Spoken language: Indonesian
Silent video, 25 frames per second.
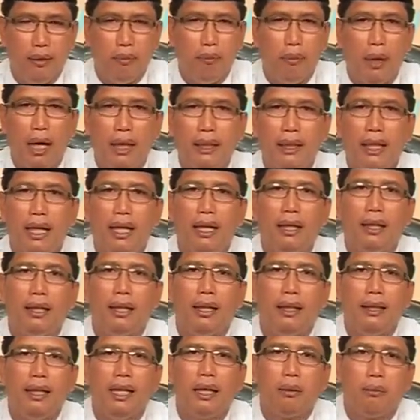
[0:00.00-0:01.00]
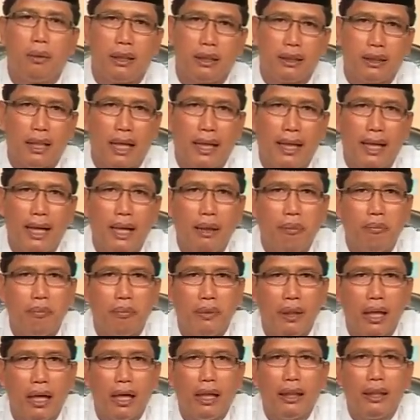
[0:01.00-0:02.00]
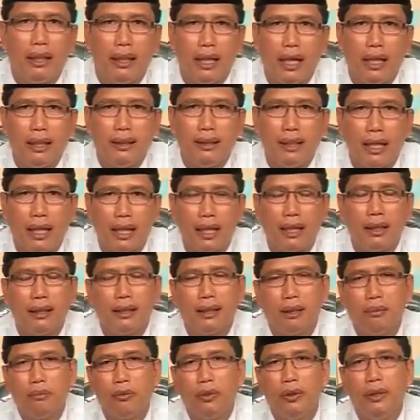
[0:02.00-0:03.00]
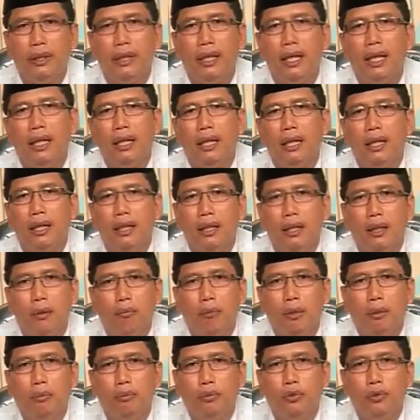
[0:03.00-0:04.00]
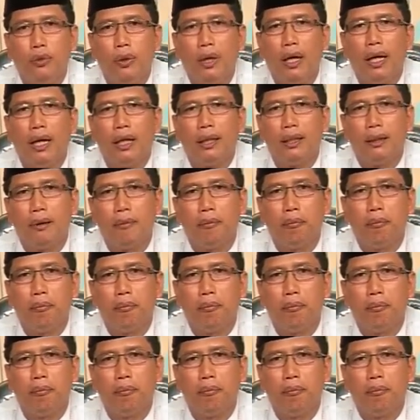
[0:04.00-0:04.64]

banyak, yang bersayap, yang tidak jarang kemudian membuat